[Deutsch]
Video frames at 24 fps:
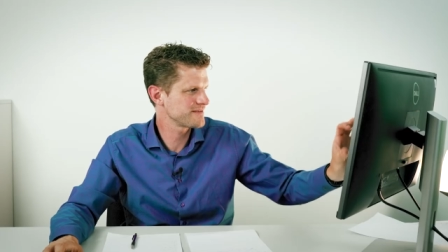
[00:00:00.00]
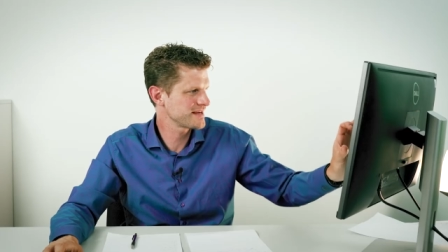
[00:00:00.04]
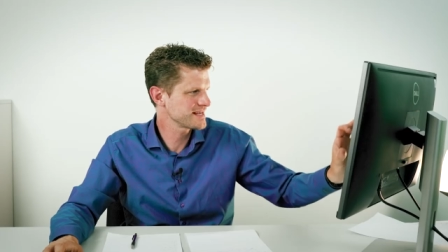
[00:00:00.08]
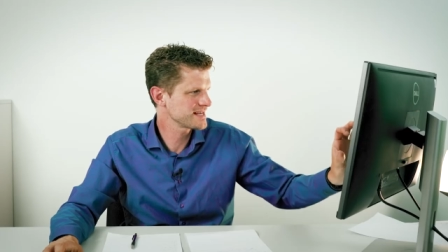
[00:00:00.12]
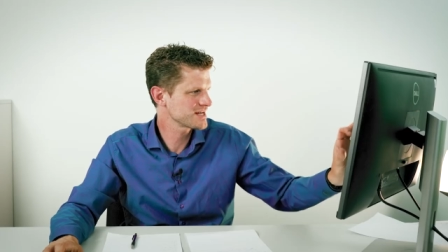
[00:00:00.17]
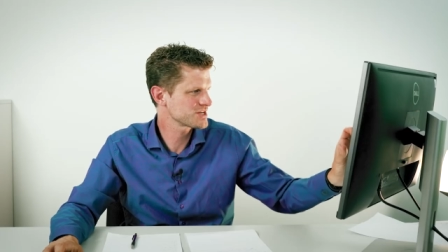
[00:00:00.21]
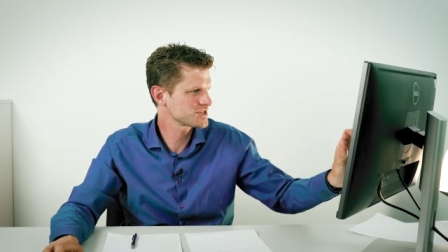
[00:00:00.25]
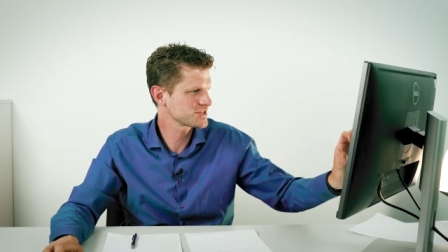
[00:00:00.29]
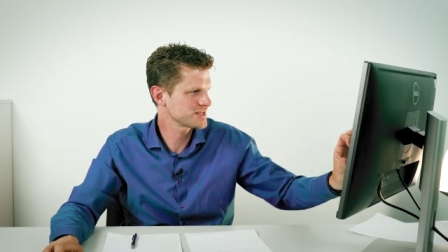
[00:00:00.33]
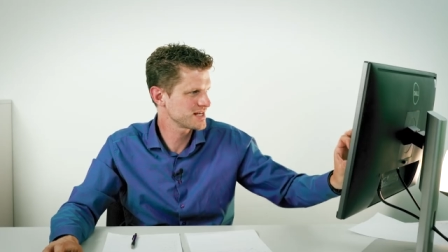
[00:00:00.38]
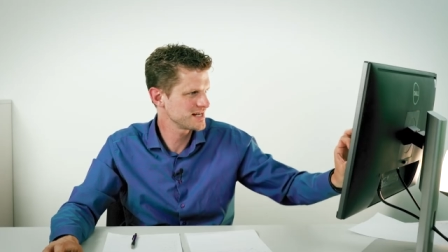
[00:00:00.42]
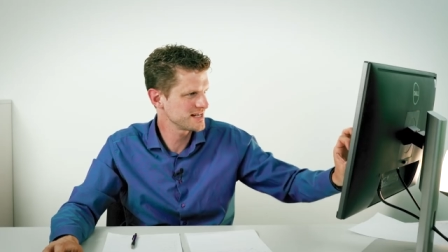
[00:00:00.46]

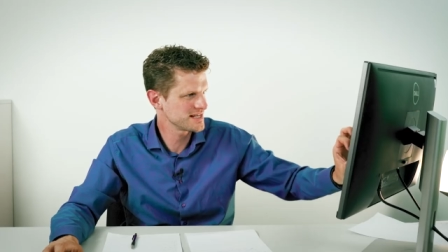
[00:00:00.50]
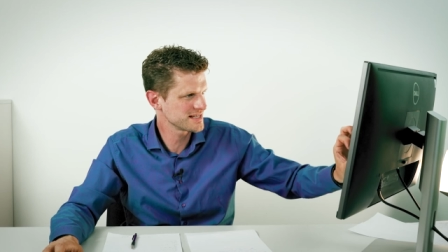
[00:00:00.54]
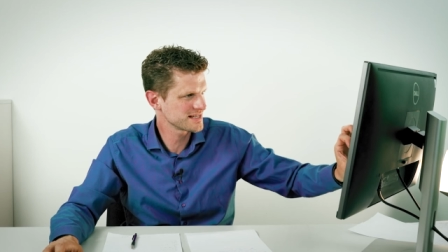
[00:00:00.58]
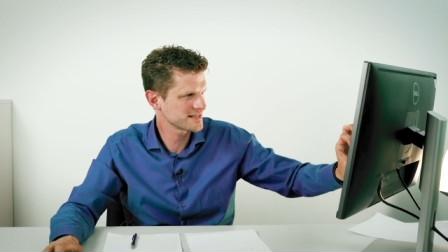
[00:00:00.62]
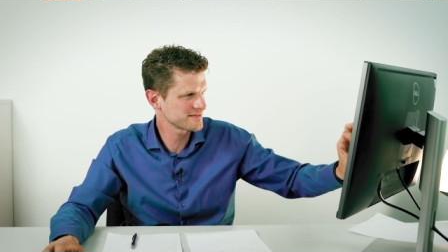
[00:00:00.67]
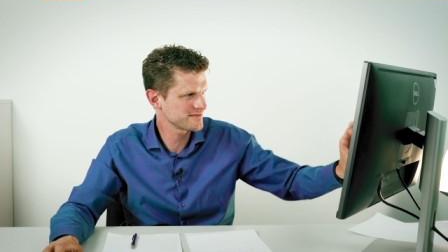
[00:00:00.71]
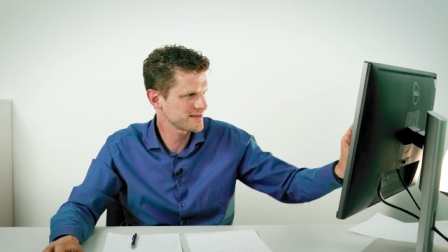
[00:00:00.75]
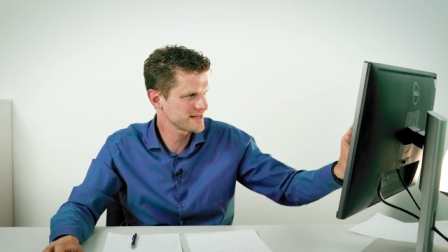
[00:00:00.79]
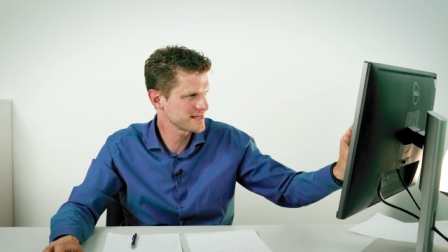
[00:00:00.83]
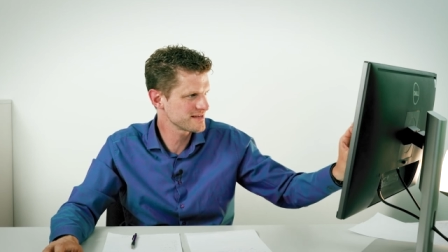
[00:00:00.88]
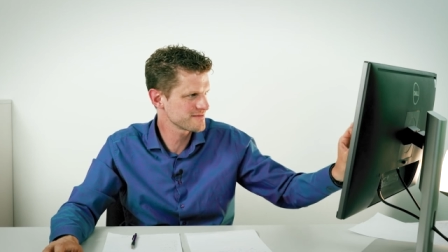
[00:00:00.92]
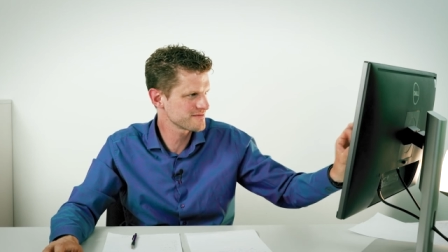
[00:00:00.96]
welcher Stelle
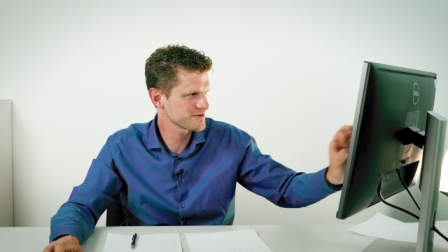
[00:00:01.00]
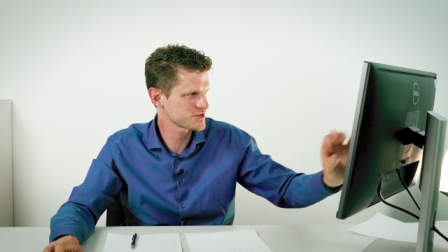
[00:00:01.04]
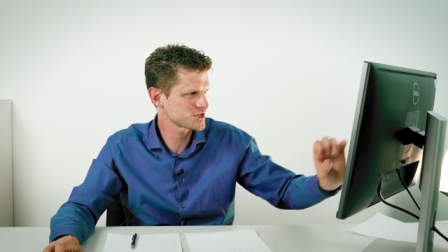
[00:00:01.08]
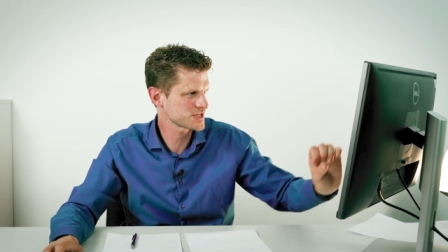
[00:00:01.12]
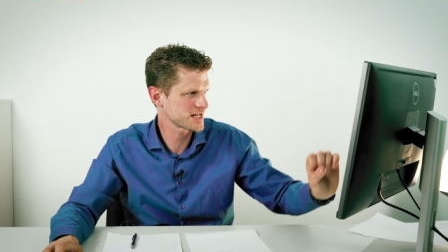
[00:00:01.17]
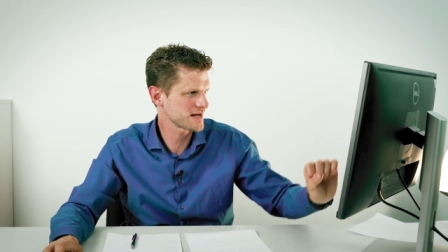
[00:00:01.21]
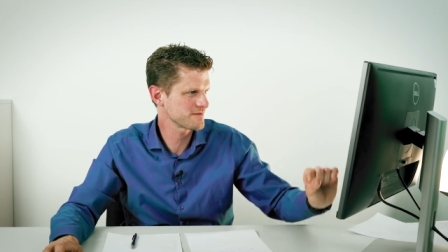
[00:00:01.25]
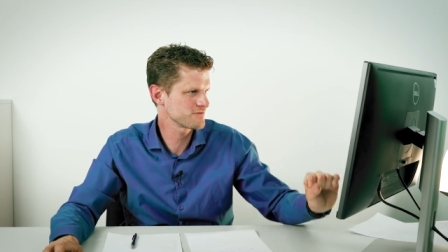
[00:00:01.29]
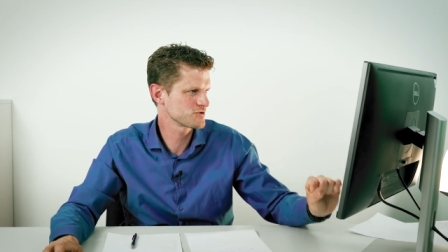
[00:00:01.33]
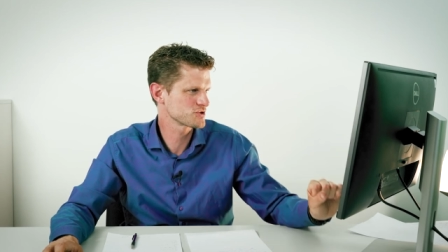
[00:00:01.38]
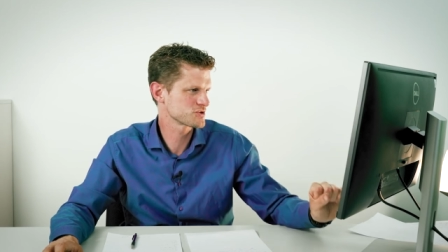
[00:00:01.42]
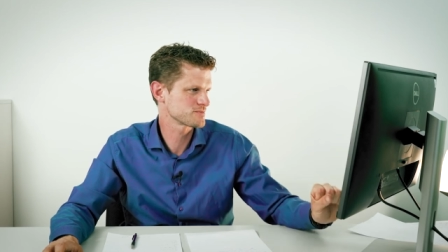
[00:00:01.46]
ich welche
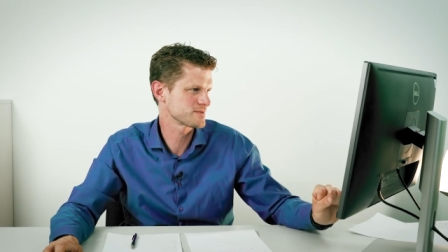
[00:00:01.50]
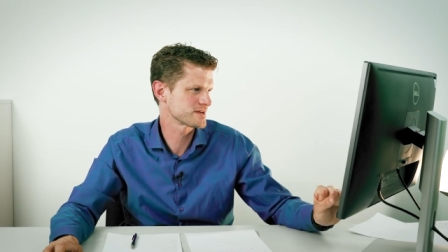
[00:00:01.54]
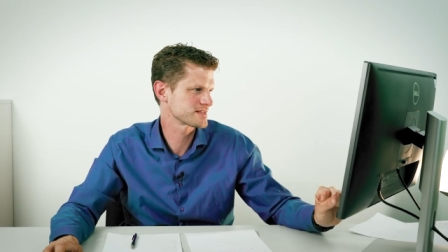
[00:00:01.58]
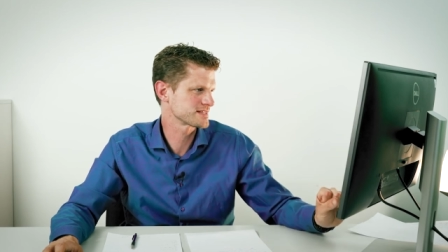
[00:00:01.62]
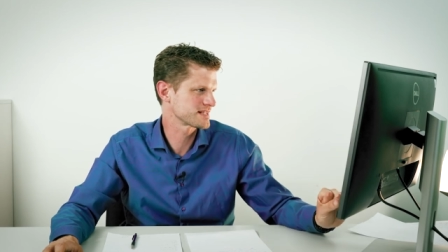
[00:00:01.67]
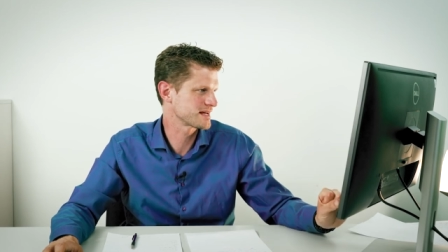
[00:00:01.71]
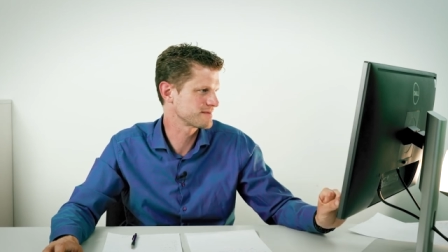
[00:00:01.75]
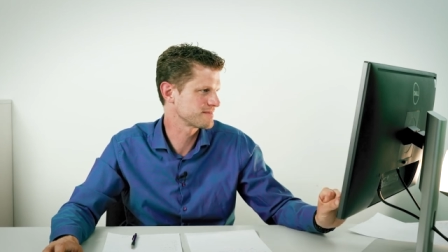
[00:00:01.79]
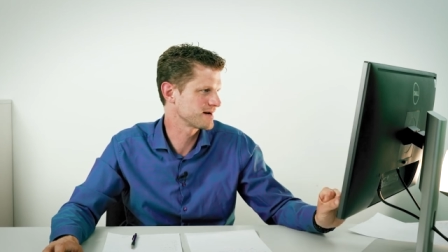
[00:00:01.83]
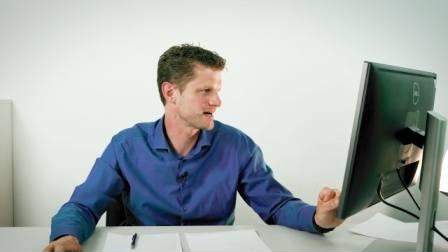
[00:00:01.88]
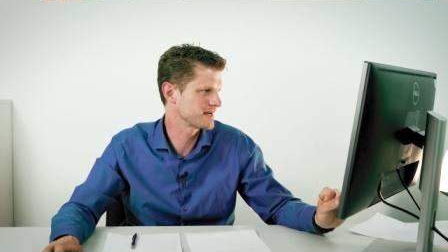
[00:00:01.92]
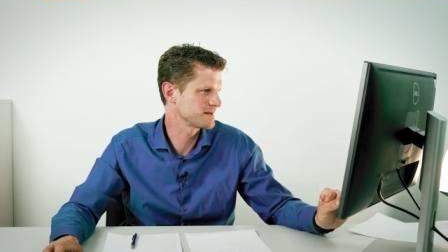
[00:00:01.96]

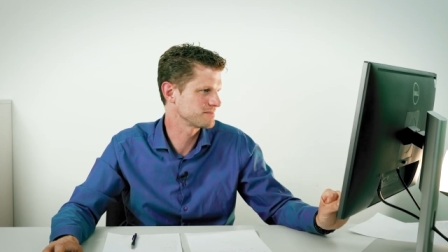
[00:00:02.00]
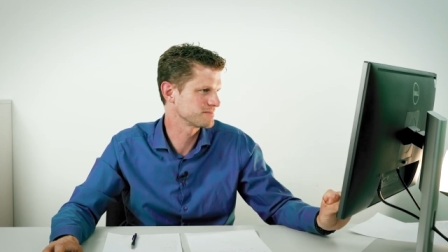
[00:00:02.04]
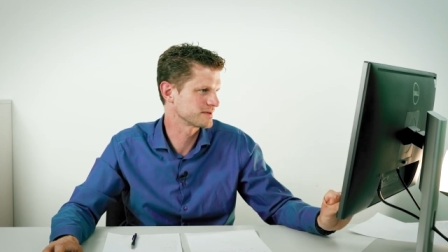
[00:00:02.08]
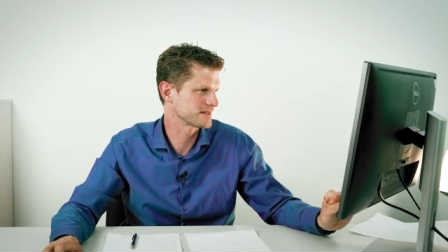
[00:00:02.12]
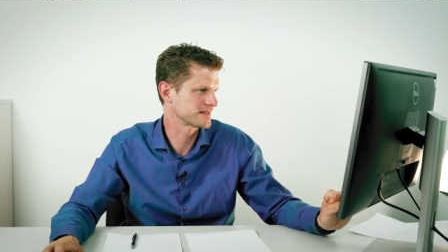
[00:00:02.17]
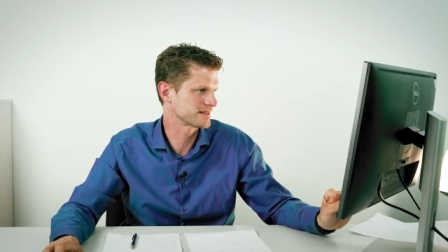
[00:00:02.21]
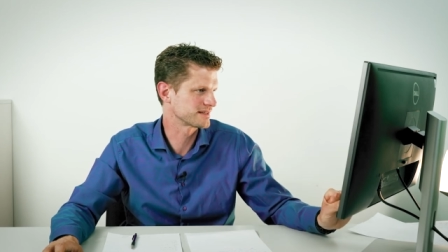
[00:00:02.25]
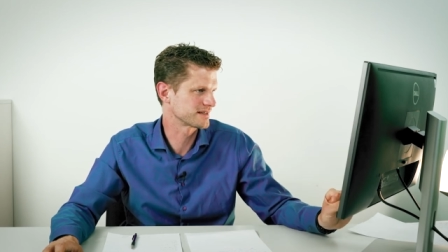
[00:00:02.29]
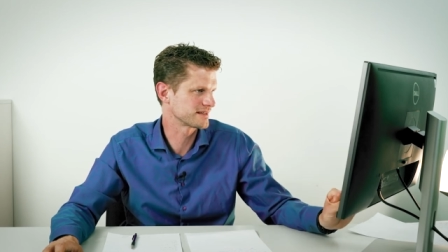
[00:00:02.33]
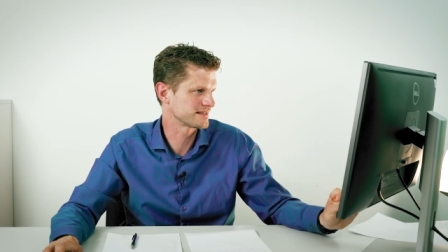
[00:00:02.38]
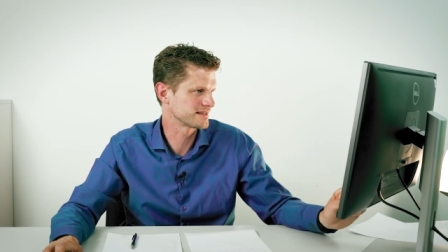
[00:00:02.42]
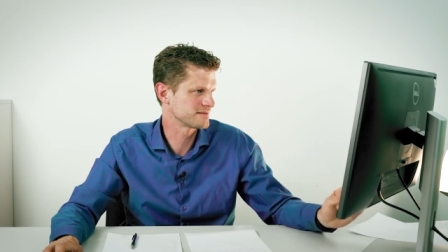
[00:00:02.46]
Versteifungsmaßnahme
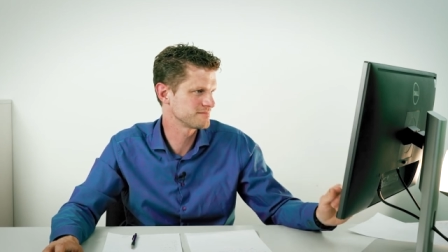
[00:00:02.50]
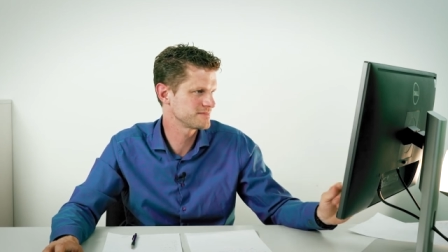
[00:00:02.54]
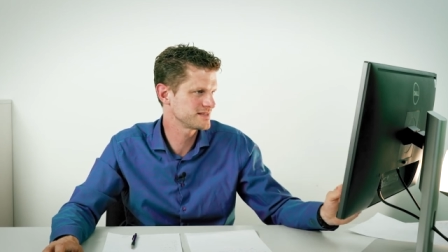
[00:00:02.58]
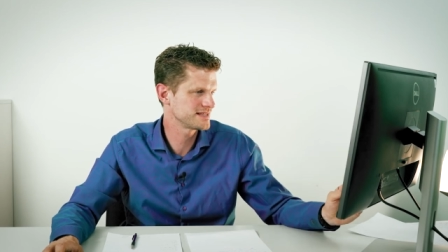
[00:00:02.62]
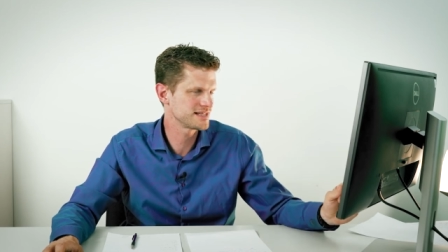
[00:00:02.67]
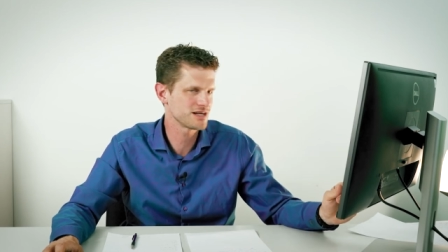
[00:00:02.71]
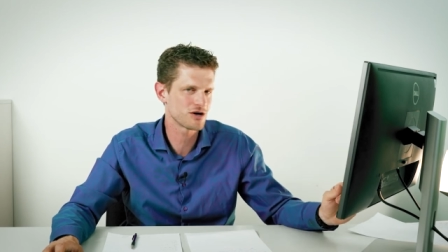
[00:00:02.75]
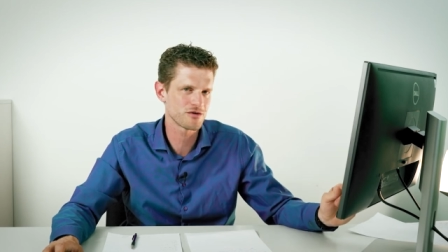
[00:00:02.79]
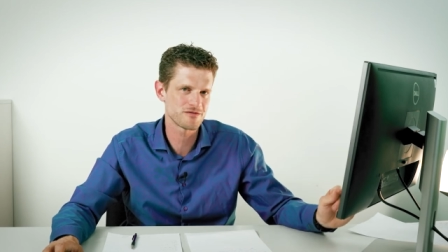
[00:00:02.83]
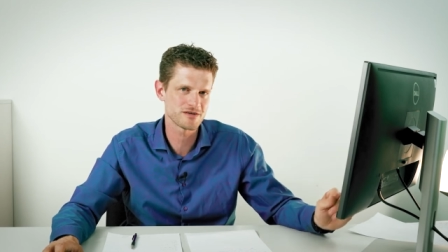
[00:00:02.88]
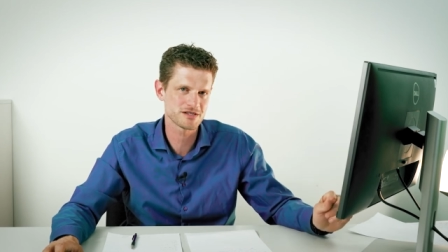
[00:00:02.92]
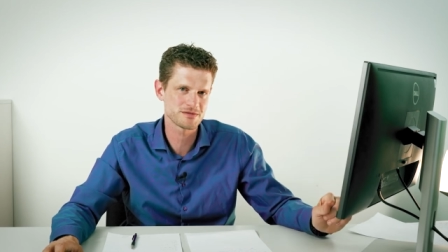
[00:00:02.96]
einbringen kann, damit
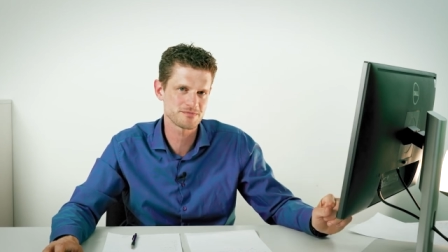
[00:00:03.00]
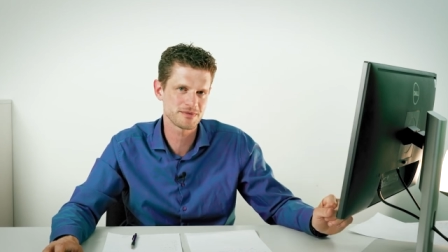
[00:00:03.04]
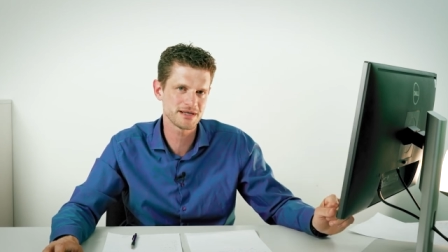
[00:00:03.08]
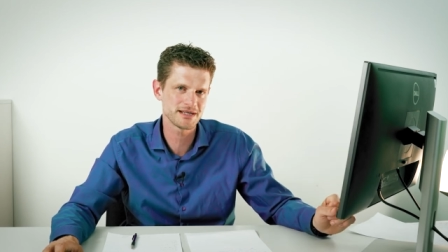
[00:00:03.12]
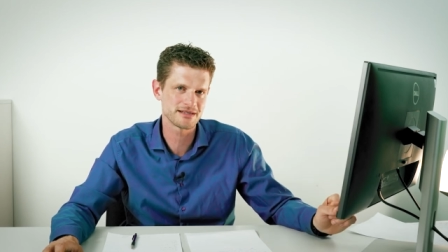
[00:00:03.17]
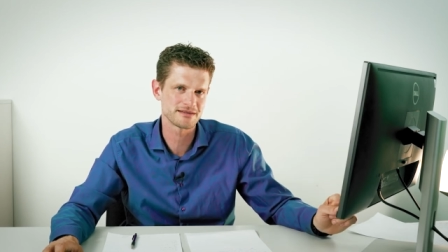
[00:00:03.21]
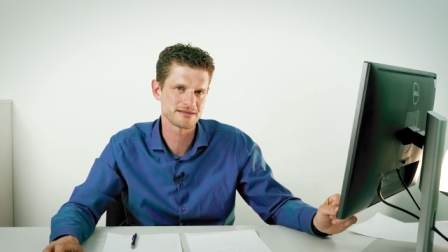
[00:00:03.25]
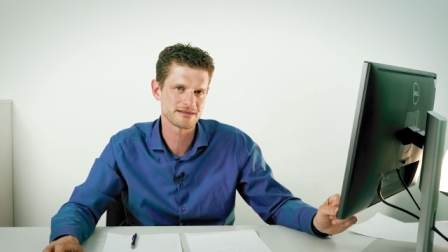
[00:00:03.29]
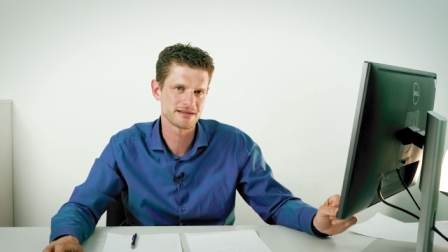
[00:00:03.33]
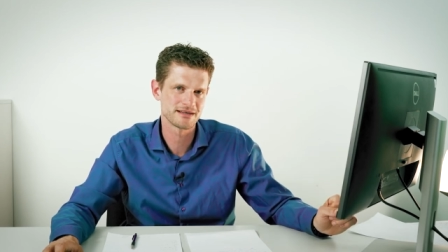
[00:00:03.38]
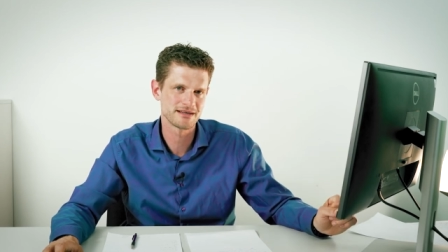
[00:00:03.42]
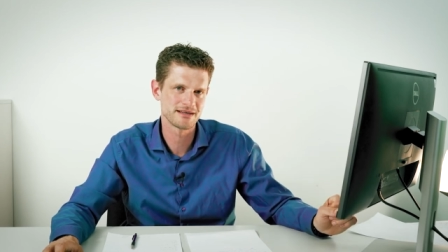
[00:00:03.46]
die auch was
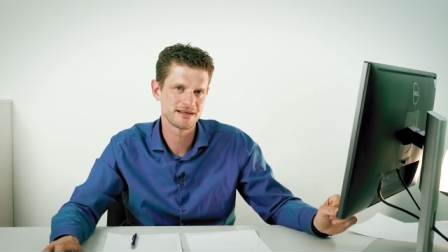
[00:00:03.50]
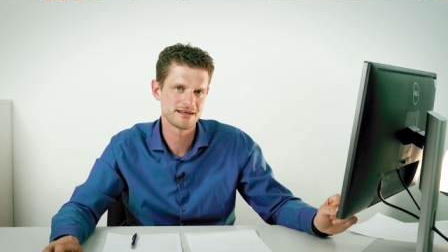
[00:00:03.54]
bringt.